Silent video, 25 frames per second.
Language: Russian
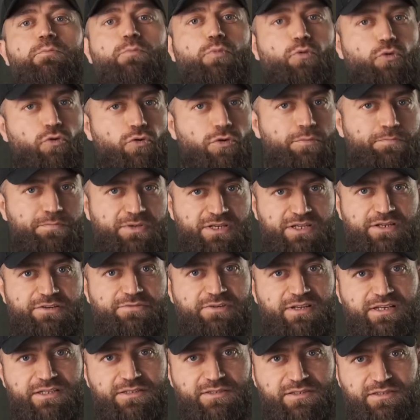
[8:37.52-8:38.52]
по
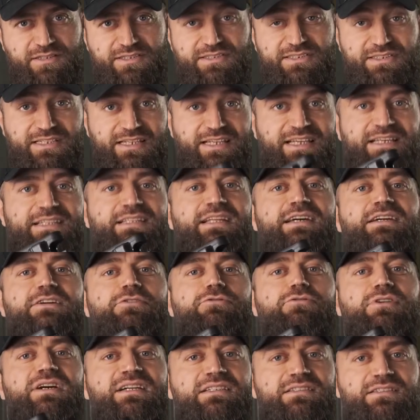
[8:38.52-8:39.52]
первой лицензии. Это
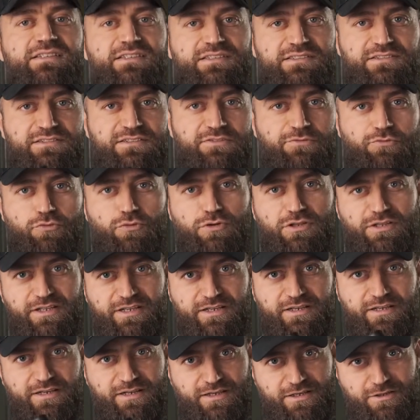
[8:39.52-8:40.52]

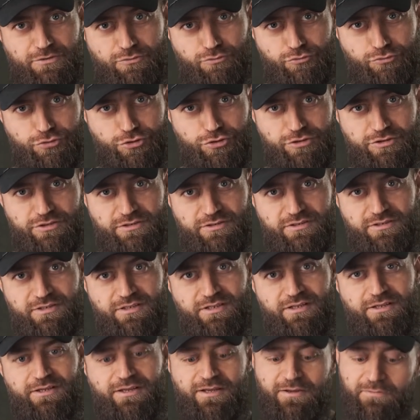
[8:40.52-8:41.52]
гладкоствольное оружие.
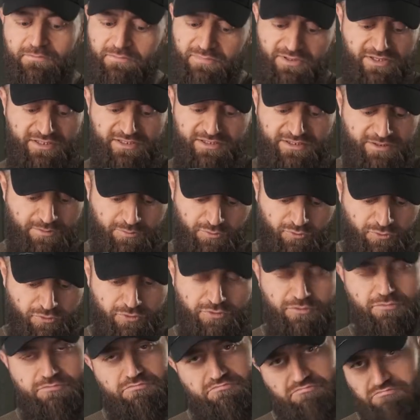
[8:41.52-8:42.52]

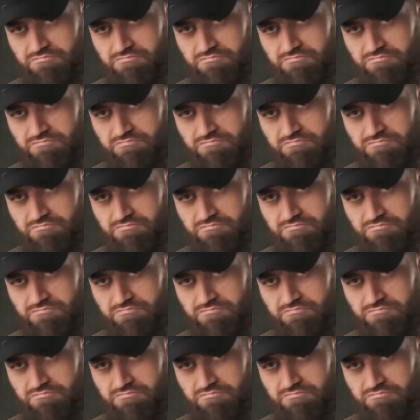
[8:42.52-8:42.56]
Поэтому